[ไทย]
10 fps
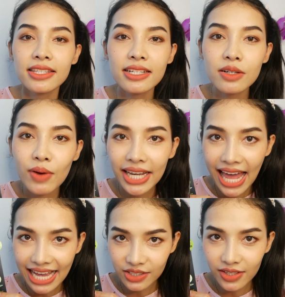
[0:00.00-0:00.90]
ซึ่งว่าน
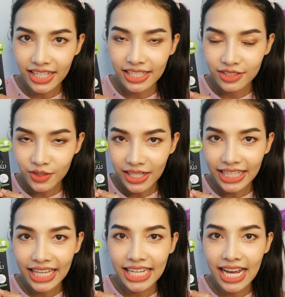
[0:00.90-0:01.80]
หางจระ
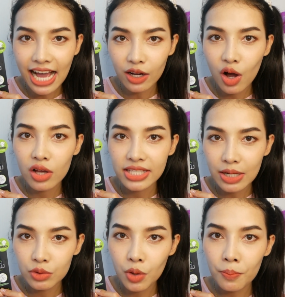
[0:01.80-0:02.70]
เข้นะคะก็จะ
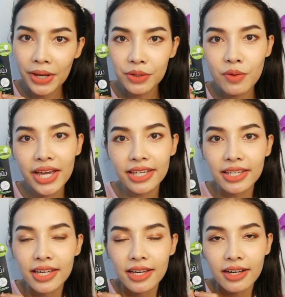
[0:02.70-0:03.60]
อุดมไปด้วย
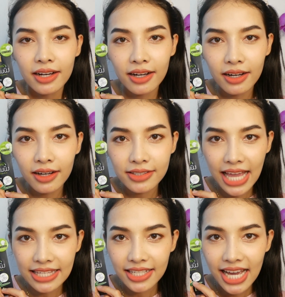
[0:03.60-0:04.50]

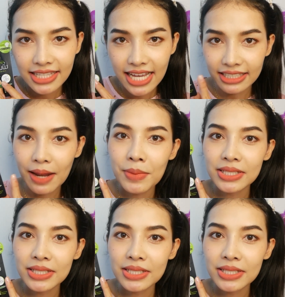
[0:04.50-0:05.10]
สารสกัดจากธร